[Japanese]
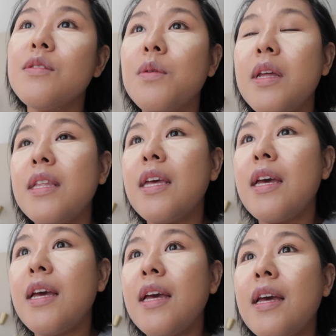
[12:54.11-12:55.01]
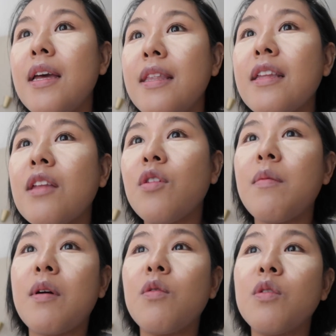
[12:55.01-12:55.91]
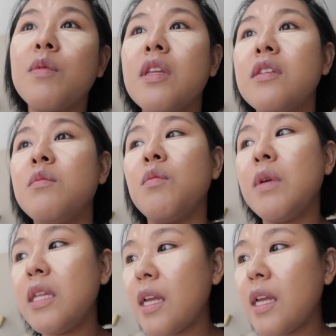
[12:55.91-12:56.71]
それでね、例えば子供たちもみ